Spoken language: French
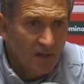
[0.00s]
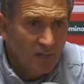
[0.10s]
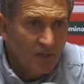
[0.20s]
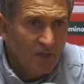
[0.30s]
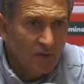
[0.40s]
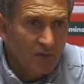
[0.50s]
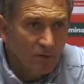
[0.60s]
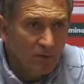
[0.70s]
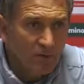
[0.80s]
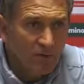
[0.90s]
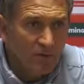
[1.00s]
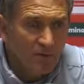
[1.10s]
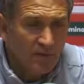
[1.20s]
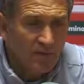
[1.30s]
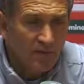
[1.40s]
Et puis, euh,
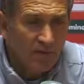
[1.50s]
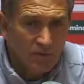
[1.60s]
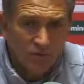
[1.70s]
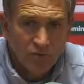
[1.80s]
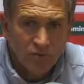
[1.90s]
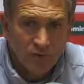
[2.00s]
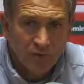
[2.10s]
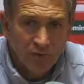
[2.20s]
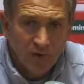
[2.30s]
c'est vrai qu'ils sont